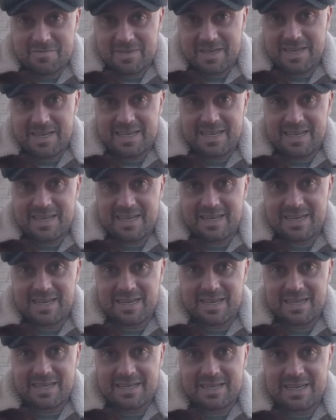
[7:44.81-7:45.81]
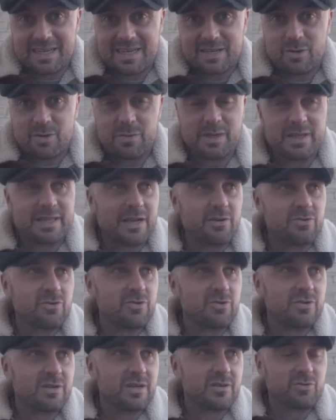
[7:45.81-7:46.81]
Quería, quería
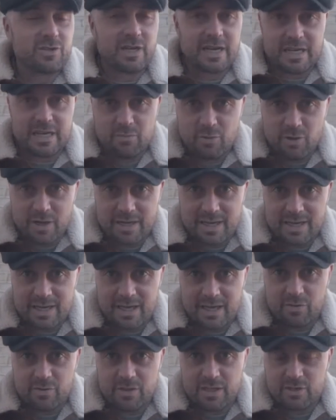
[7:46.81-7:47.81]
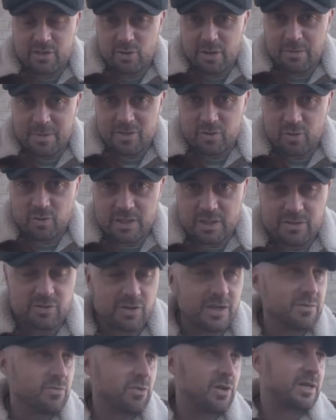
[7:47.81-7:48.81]
que os animo a que adoptéis una mascota,
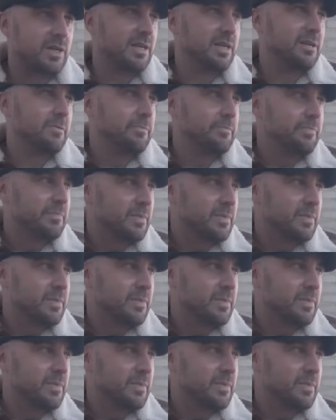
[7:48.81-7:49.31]
os animo a que